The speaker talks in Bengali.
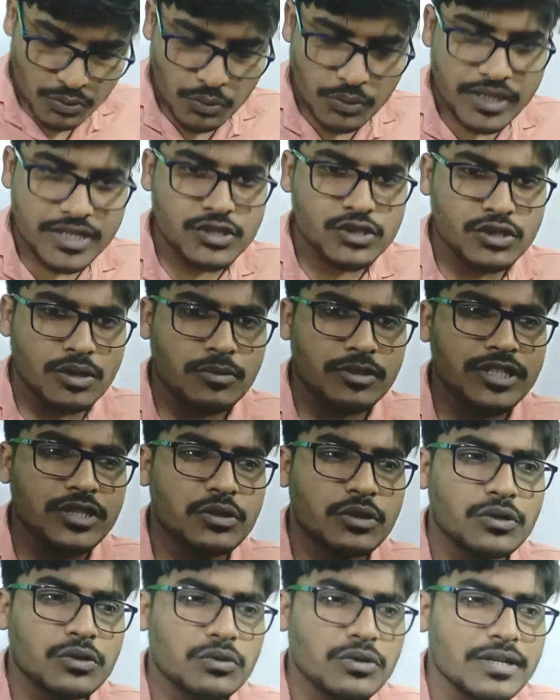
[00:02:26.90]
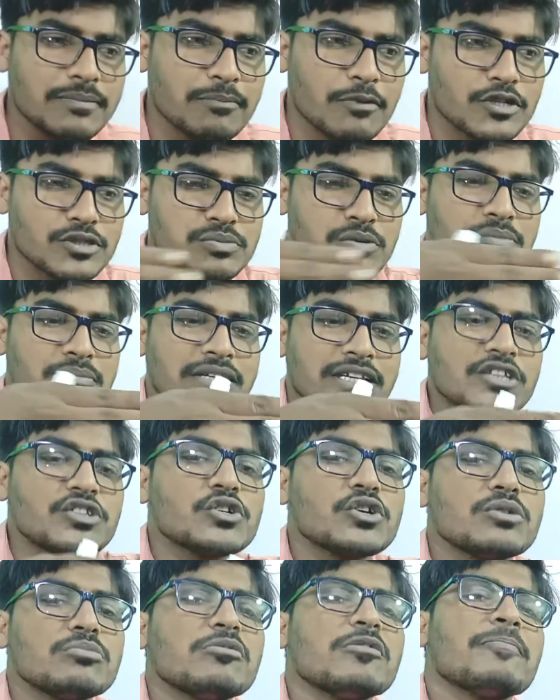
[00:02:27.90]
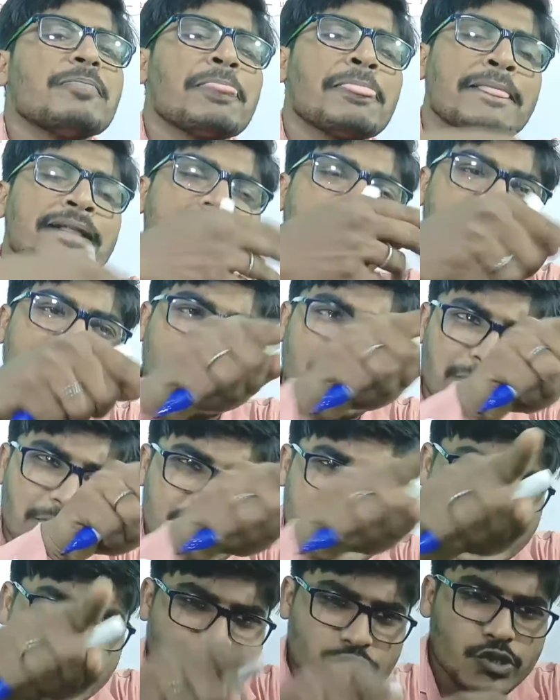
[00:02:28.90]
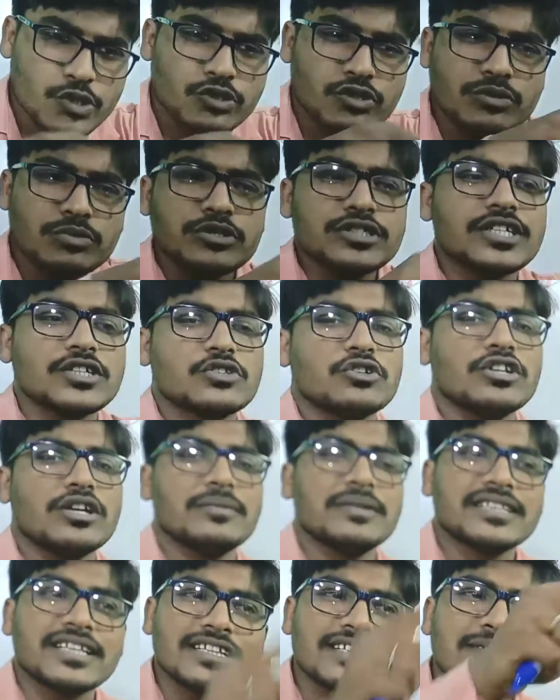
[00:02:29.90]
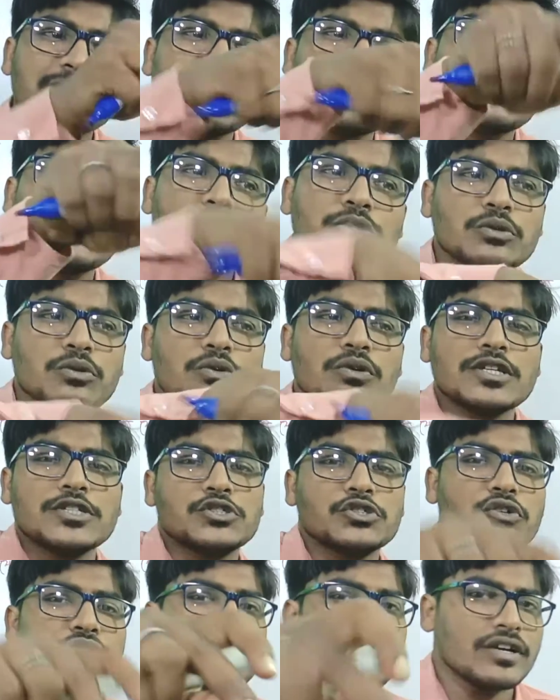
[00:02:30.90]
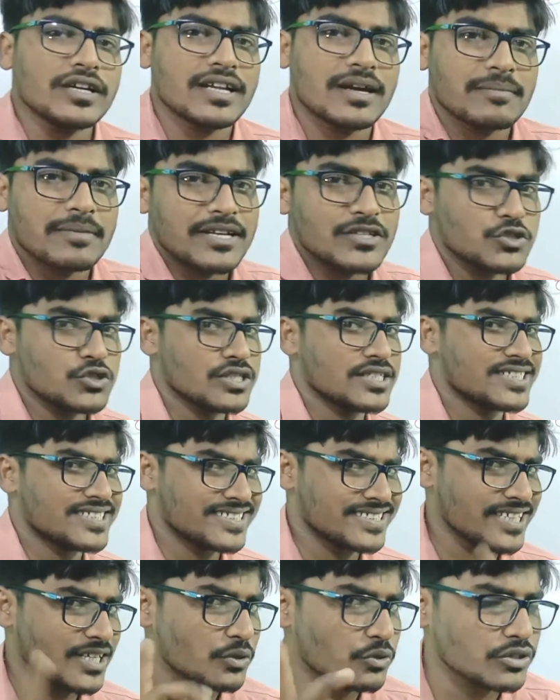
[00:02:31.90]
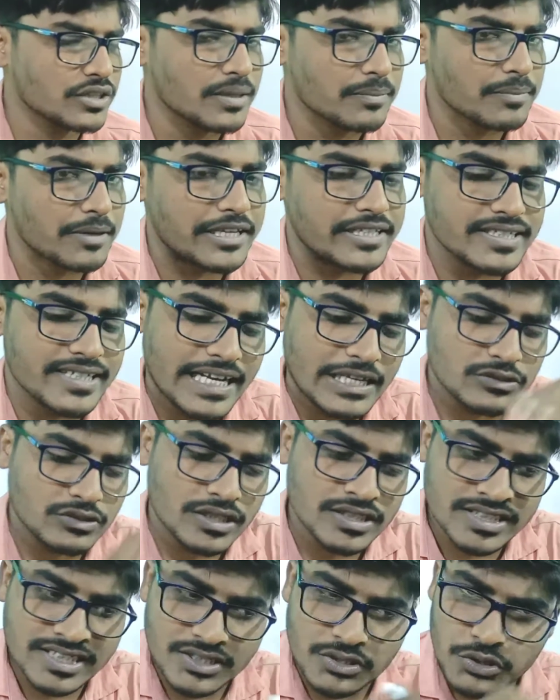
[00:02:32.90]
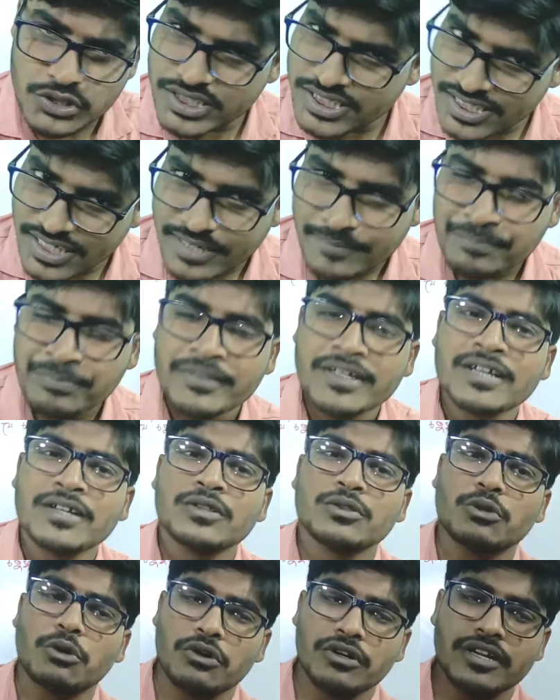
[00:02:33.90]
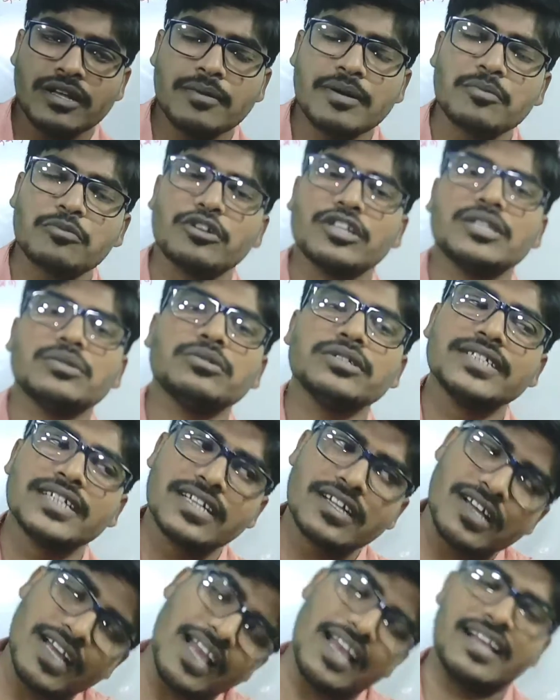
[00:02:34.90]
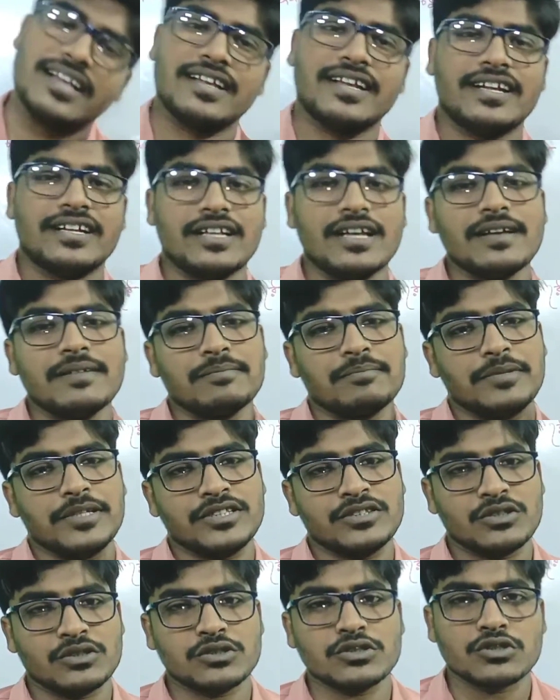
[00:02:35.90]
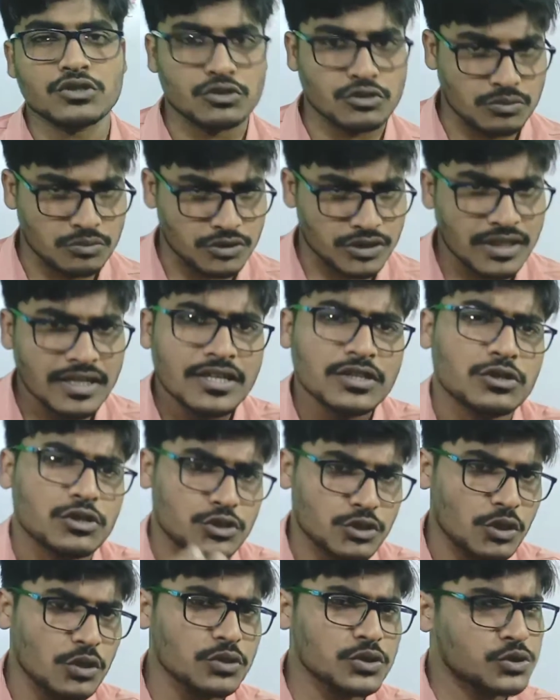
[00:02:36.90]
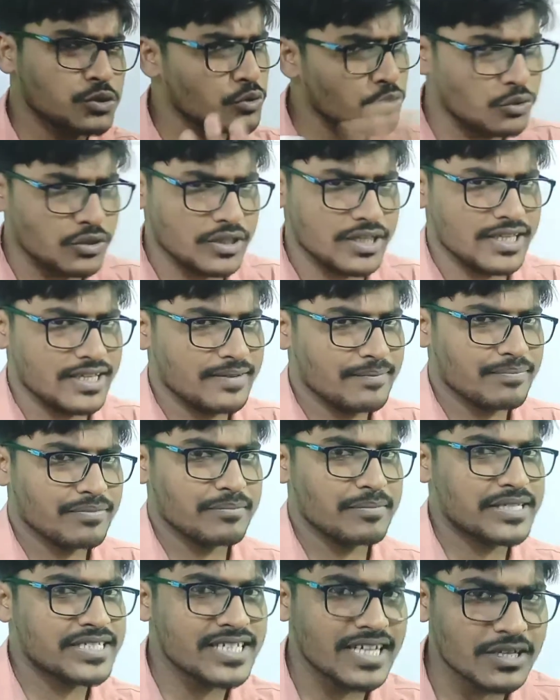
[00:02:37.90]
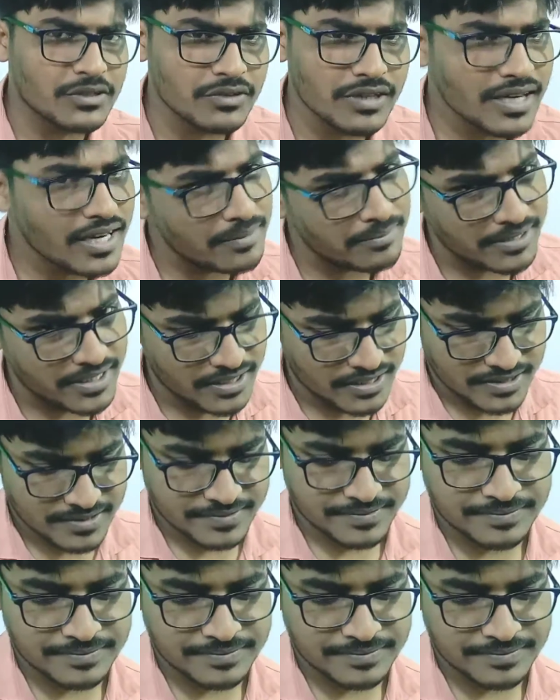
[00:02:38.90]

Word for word: কোণের সমাধিখণ্ডগুলি পরস্পর মিলিত করব তারপর যে চতুর্ভুজটা তৈরি হবে তাদের বিপরীত কোণগুলোর যোগফলটা আমরা যদি চেক করতে পারি যে একশো আশি ডিগ্রি হচ্ছে তখনই আমরা বলে দেবো যে এটা হ্যাঁ এটা বৃত্তস্থ চতুর্ভুজ তো চলো শুরু করি বেশি লেট করে লাভ নেই